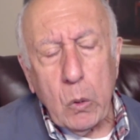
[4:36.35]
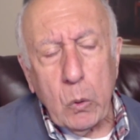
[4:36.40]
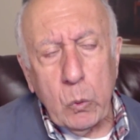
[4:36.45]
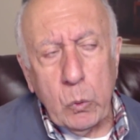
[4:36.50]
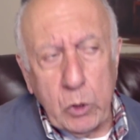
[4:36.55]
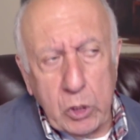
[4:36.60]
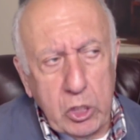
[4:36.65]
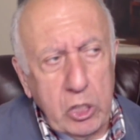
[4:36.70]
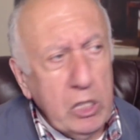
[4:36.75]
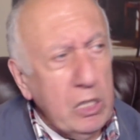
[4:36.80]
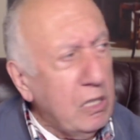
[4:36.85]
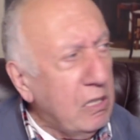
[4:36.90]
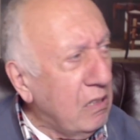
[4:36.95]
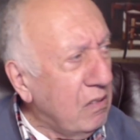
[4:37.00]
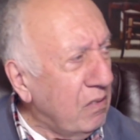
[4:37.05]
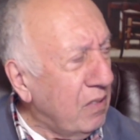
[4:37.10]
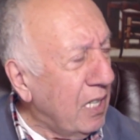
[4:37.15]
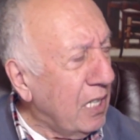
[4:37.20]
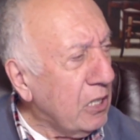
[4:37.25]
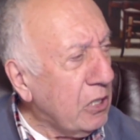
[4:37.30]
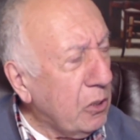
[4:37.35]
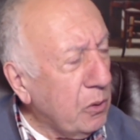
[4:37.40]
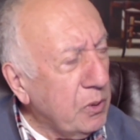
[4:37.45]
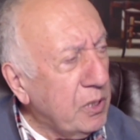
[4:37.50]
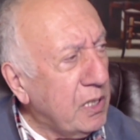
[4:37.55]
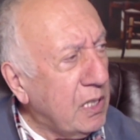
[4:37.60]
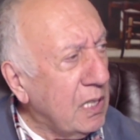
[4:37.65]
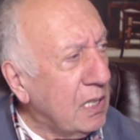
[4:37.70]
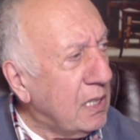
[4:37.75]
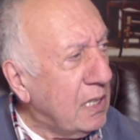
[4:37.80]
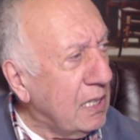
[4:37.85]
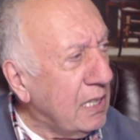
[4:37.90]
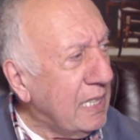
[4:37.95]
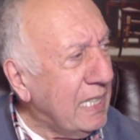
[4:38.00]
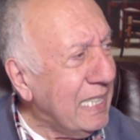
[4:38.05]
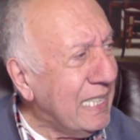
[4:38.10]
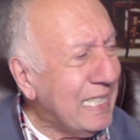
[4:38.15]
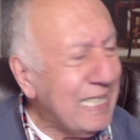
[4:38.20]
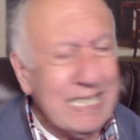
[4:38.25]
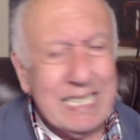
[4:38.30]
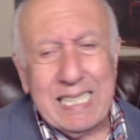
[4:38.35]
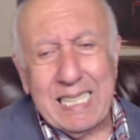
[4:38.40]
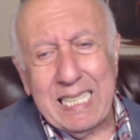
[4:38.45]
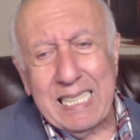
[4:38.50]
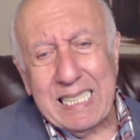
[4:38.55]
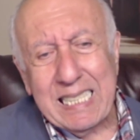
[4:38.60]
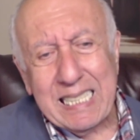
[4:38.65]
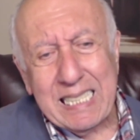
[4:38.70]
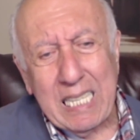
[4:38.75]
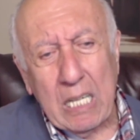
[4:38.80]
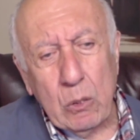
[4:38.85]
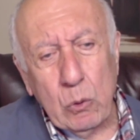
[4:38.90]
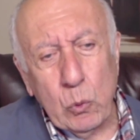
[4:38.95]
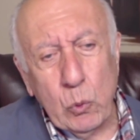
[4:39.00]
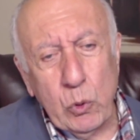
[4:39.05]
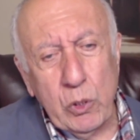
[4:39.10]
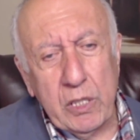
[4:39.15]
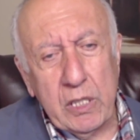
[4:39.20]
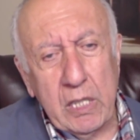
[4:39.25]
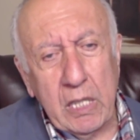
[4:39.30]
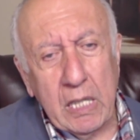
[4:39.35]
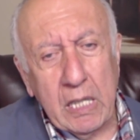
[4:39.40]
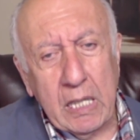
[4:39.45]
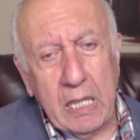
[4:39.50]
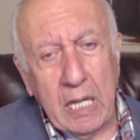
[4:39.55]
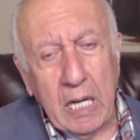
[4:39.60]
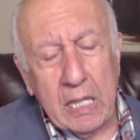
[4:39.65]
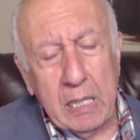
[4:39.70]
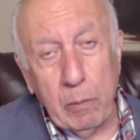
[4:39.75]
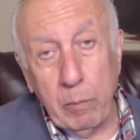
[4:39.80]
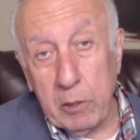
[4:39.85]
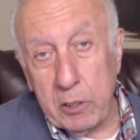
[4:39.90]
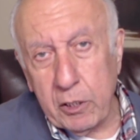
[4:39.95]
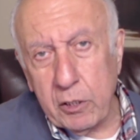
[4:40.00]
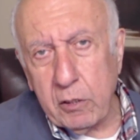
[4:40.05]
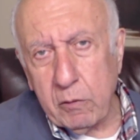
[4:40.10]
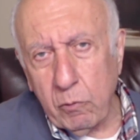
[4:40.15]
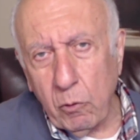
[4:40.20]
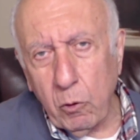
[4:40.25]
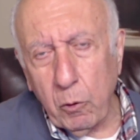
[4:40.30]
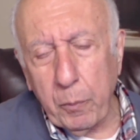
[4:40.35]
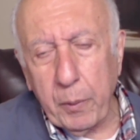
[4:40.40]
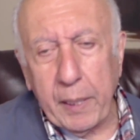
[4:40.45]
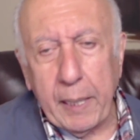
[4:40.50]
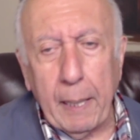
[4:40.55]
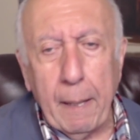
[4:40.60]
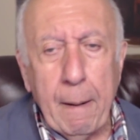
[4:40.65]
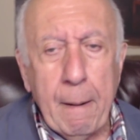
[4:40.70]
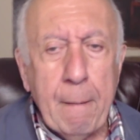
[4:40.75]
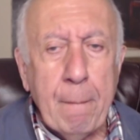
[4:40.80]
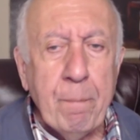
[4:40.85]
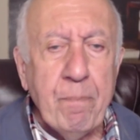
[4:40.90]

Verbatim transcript: Учитывая, что стратегически Саудия, как и большинство ОПК,